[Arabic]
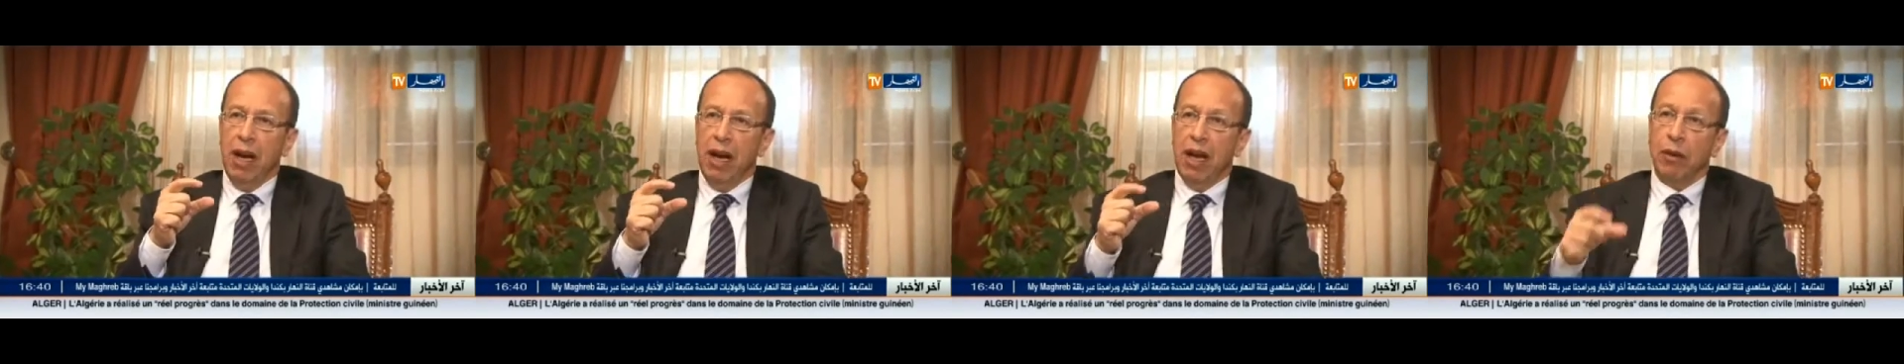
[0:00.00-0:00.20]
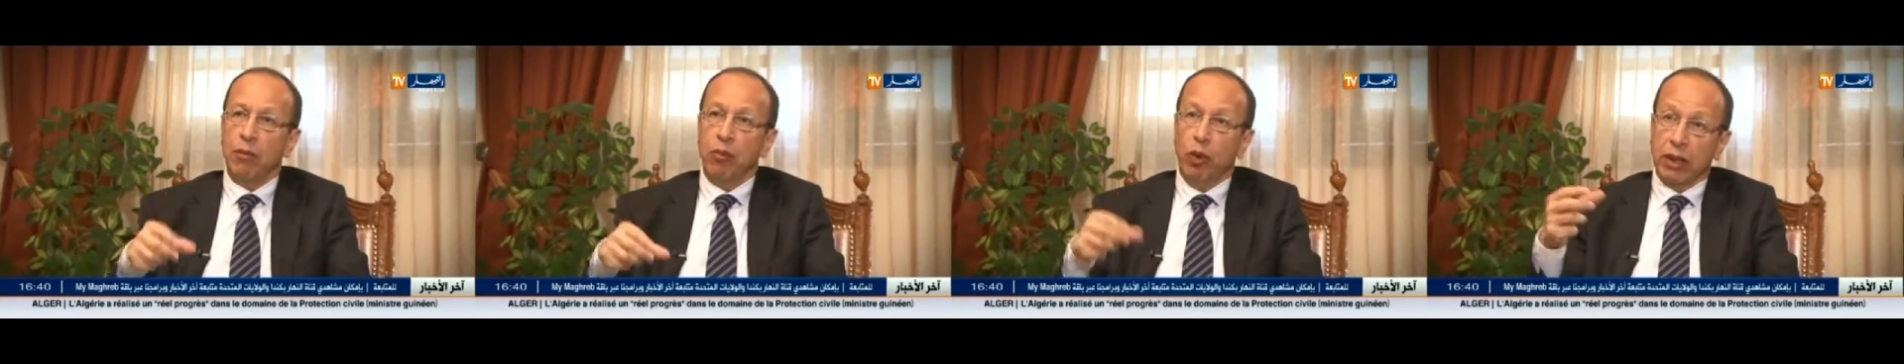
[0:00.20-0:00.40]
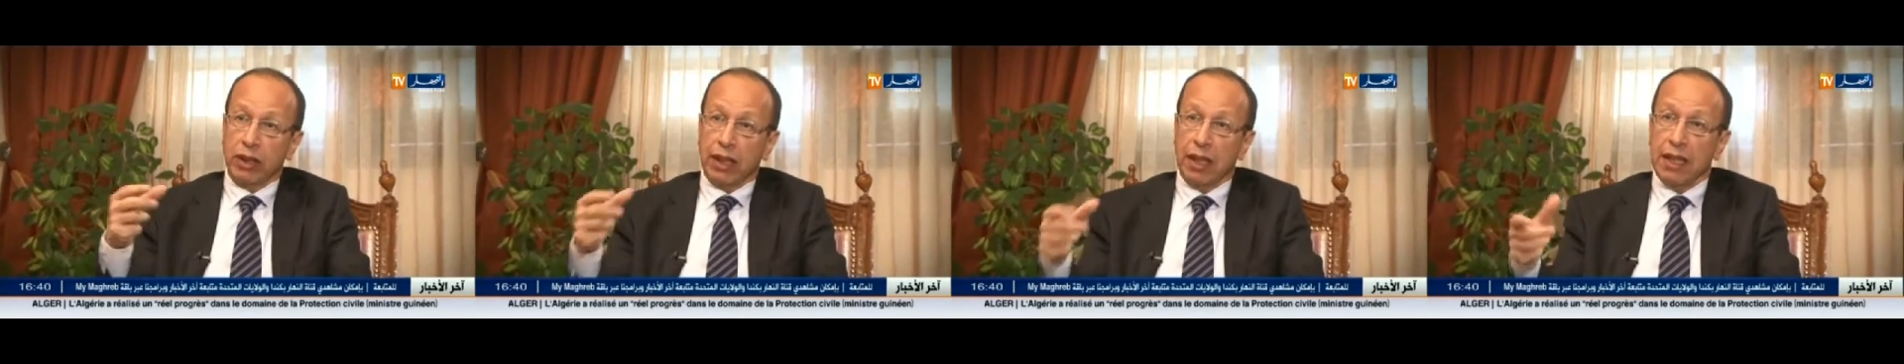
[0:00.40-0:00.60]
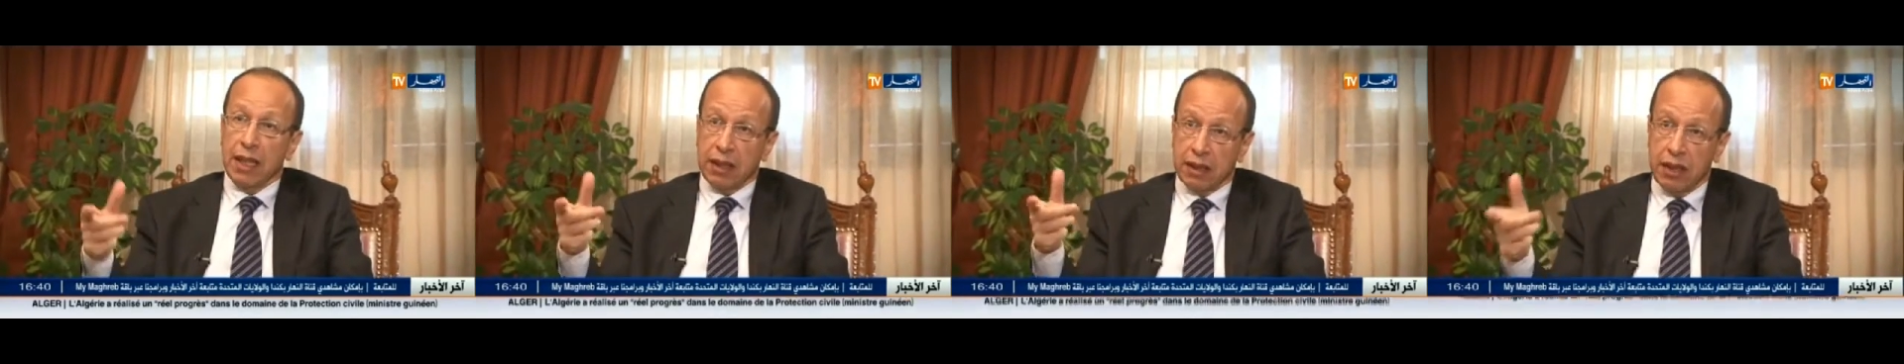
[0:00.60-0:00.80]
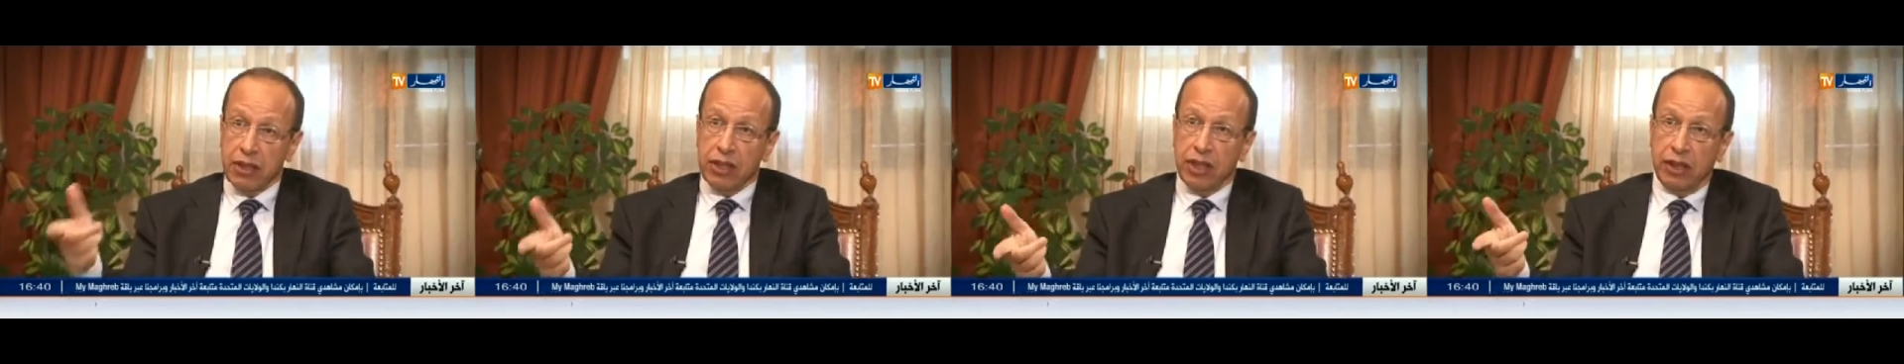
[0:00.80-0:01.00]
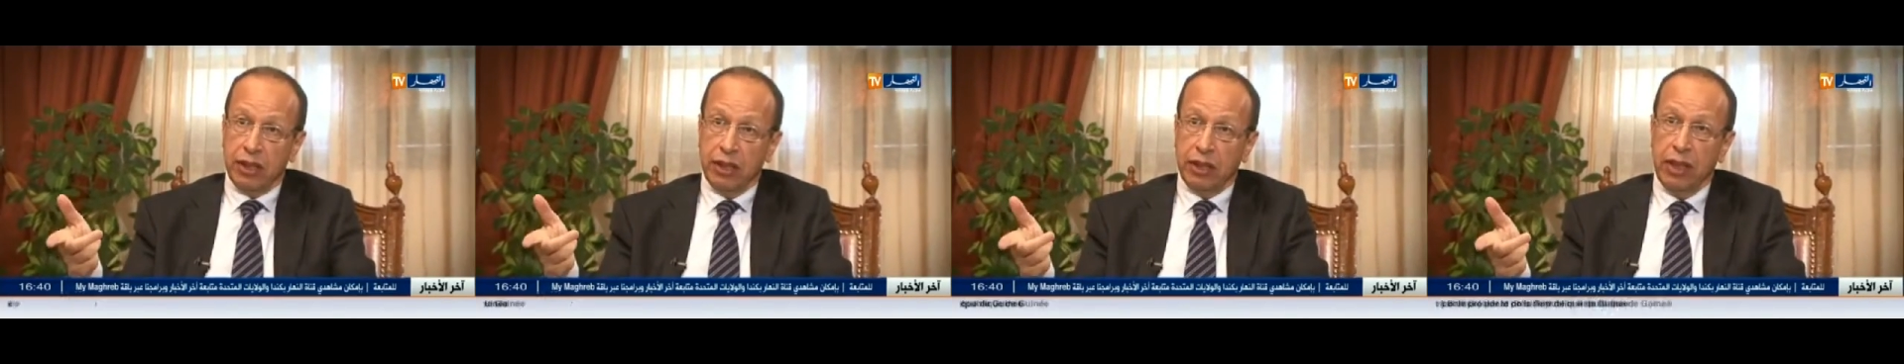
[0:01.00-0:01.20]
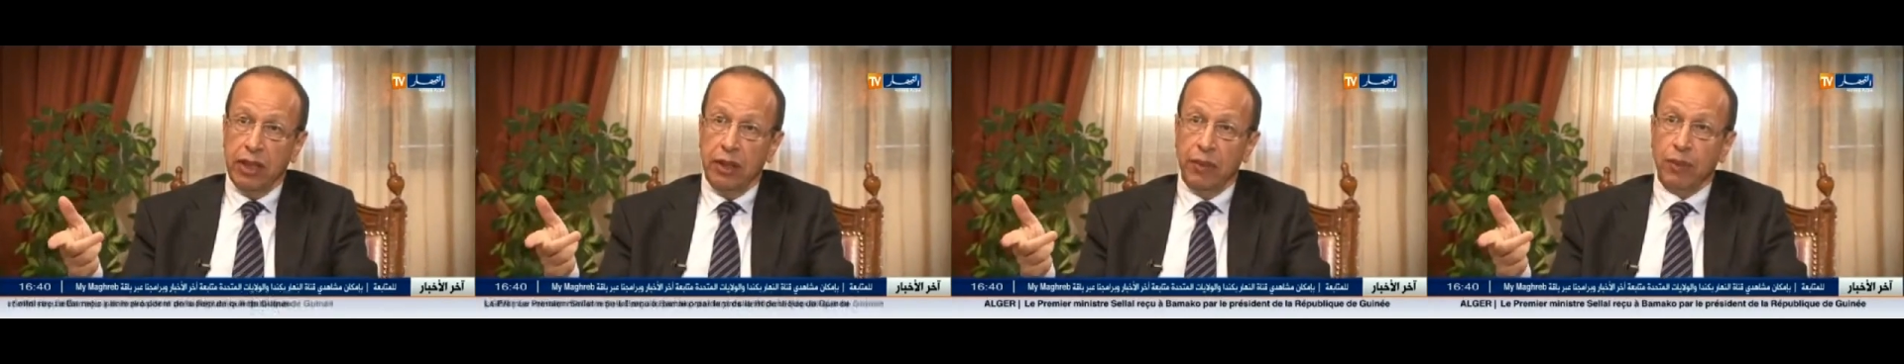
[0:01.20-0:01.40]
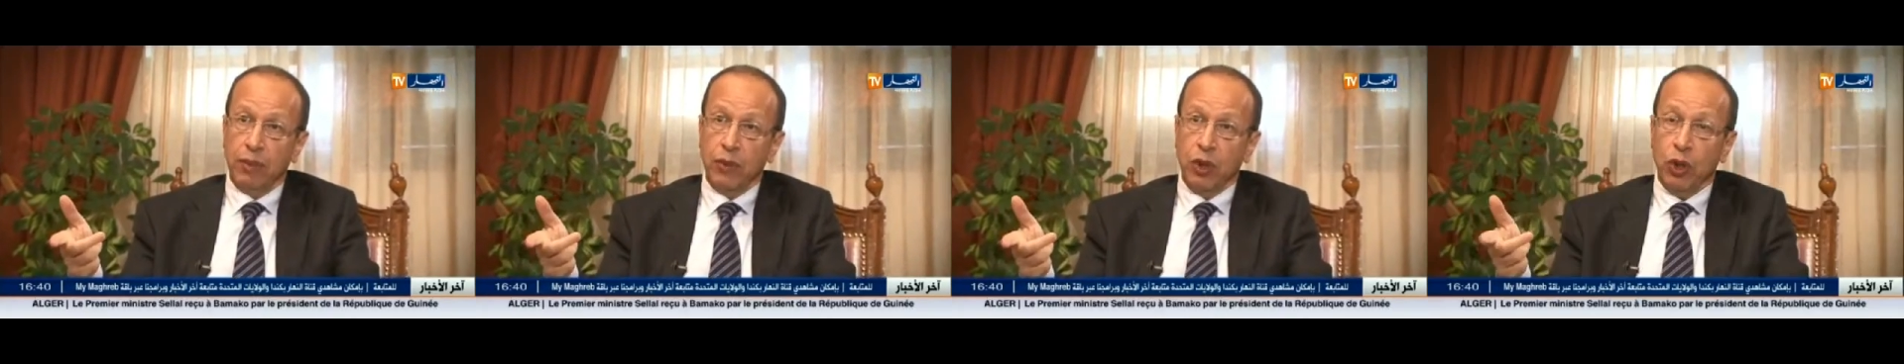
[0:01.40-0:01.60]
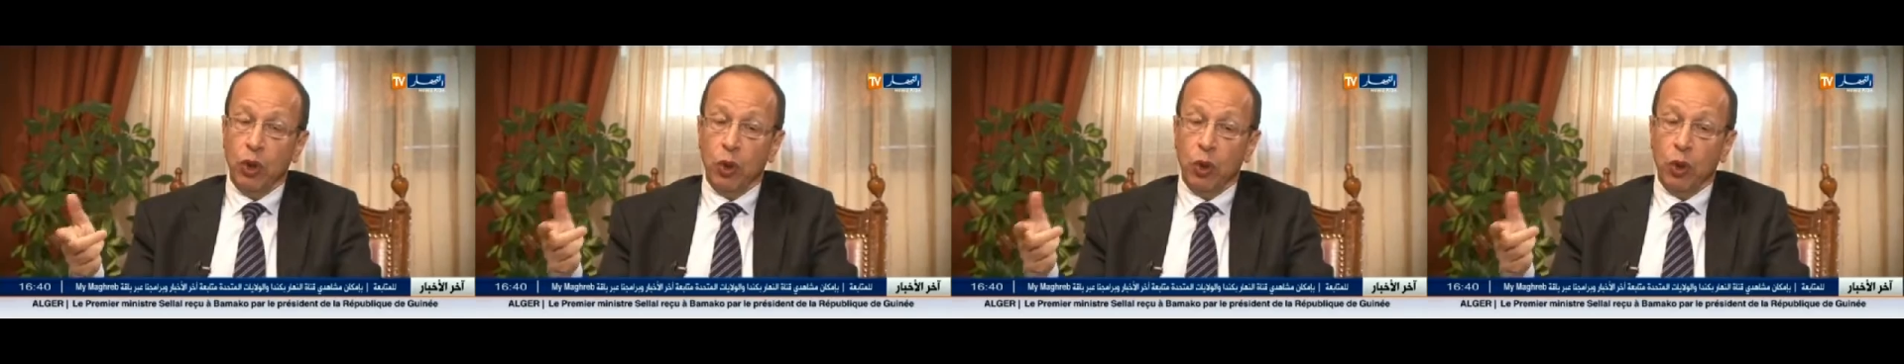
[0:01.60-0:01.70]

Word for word: مع المعطيات الجديدة